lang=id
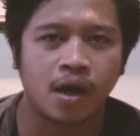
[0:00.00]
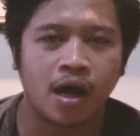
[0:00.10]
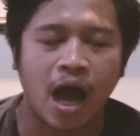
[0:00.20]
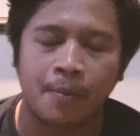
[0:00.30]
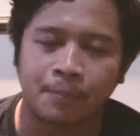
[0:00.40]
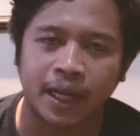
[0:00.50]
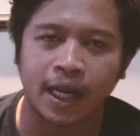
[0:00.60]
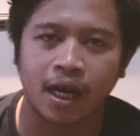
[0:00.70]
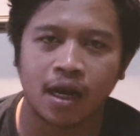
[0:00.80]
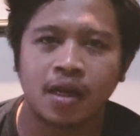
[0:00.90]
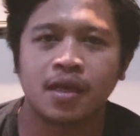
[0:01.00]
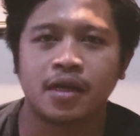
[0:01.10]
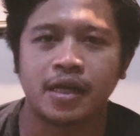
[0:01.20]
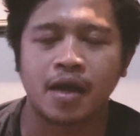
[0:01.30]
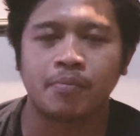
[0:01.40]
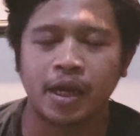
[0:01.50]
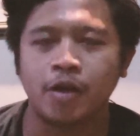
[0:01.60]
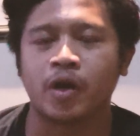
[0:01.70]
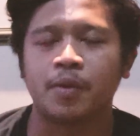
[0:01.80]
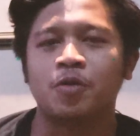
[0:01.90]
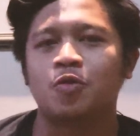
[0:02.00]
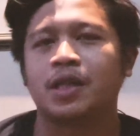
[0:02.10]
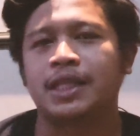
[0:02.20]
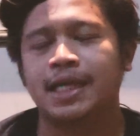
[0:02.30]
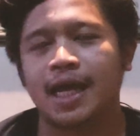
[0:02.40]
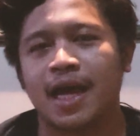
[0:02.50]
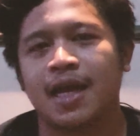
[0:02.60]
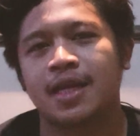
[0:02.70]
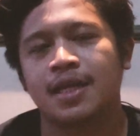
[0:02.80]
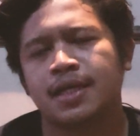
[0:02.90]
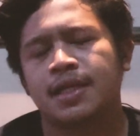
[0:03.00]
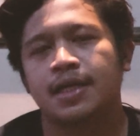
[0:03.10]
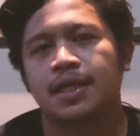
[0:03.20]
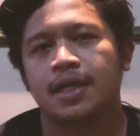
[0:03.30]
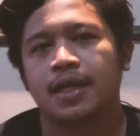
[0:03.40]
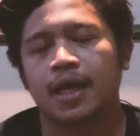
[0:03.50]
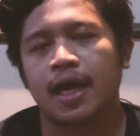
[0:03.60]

eh, April dan Mei 2023.